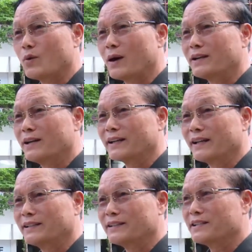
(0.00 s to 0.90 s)
vì cái đoạn
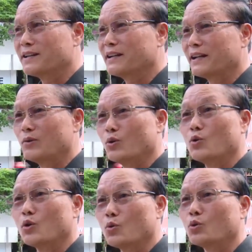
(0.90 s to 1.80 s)
đường này từ trước
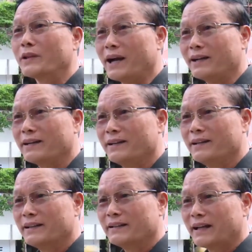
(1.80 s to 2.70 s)
này luôn luôn ùn tắc.
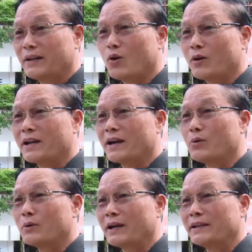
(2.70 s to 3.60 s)
Nay có
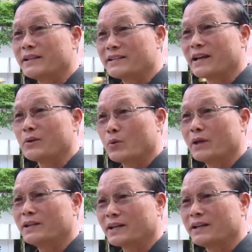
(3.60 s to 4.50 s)
cái cầu này thì
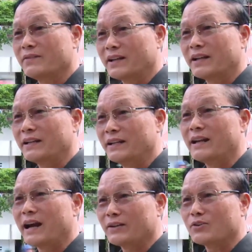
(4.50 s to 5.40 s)
giải quyết được cái vấn
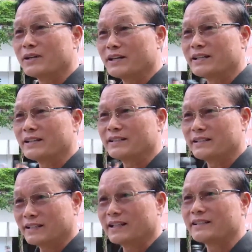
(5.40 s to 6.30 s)
đề đi lại cho người
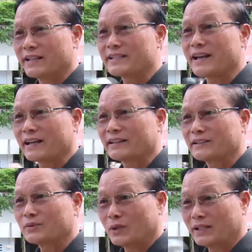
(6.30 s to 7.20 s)
dân rất là dễ
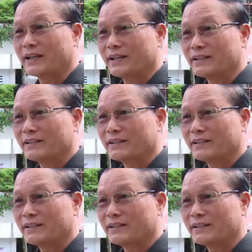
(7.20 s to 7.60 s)
dàng, thuận